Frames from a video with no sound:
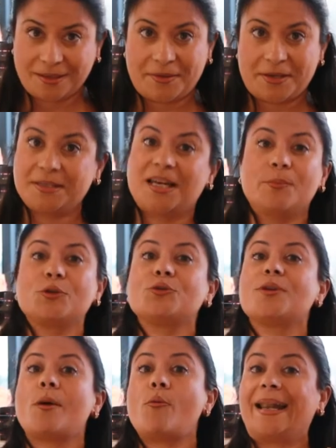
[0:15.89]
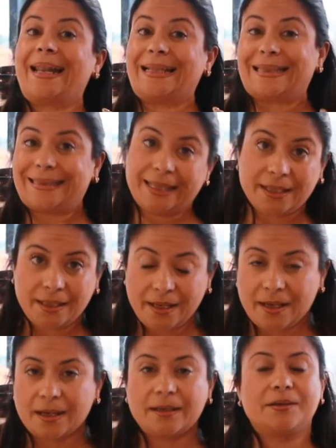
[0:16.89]
Necesitamos una buena
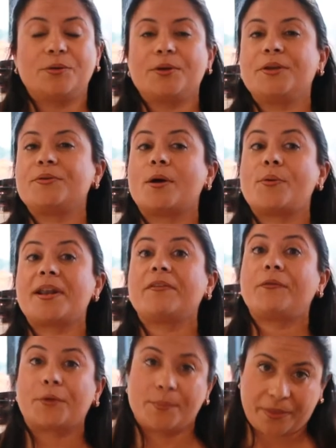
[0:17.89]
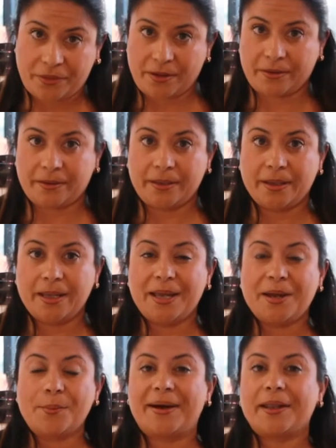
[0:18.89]
técnica y una buena formación
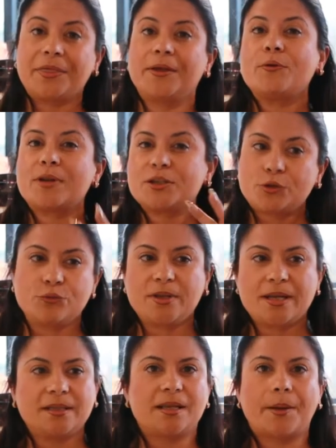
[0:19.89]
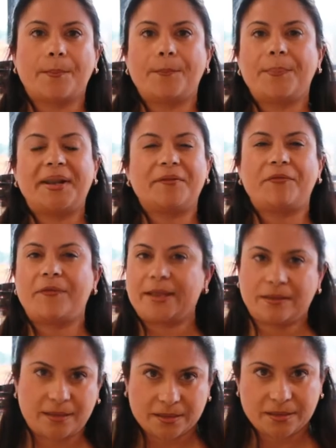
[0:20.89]
para hacer unas uñas
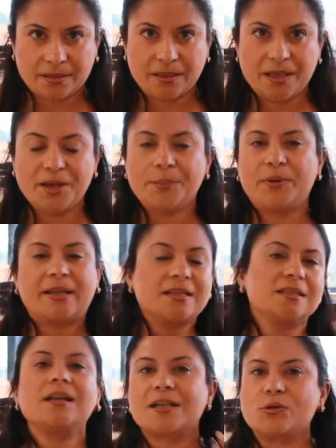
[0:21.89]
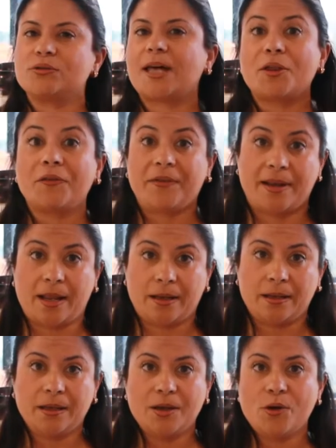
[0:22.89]
perfectas, porque ese es el resultado
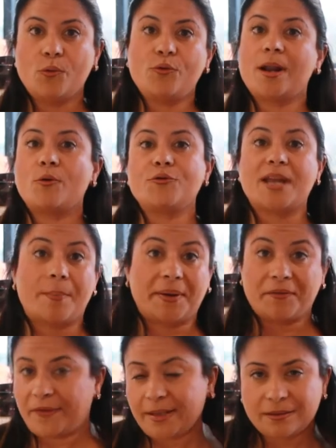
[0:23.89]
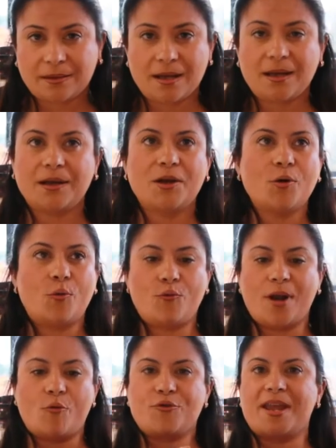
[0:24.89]
final. Una uña perfecta,
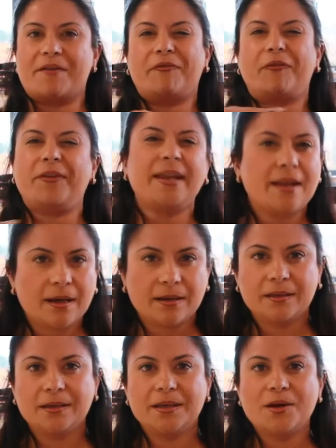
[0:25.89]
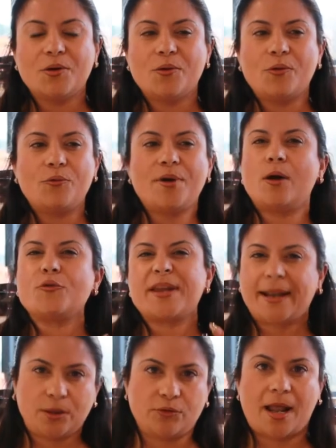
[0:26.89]
una uña fina, una
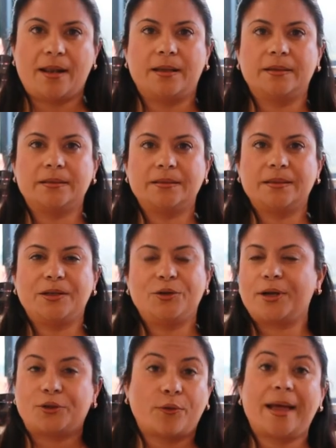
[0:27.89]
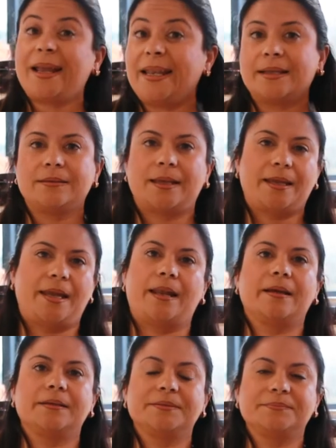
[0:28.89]
uña natural, lo que toda clienta
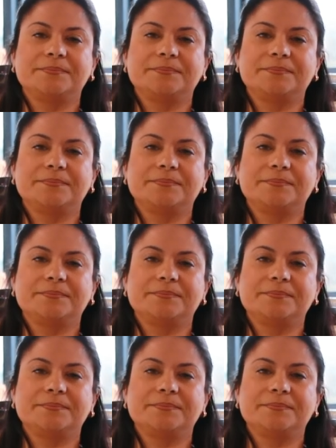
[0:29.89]
quiere.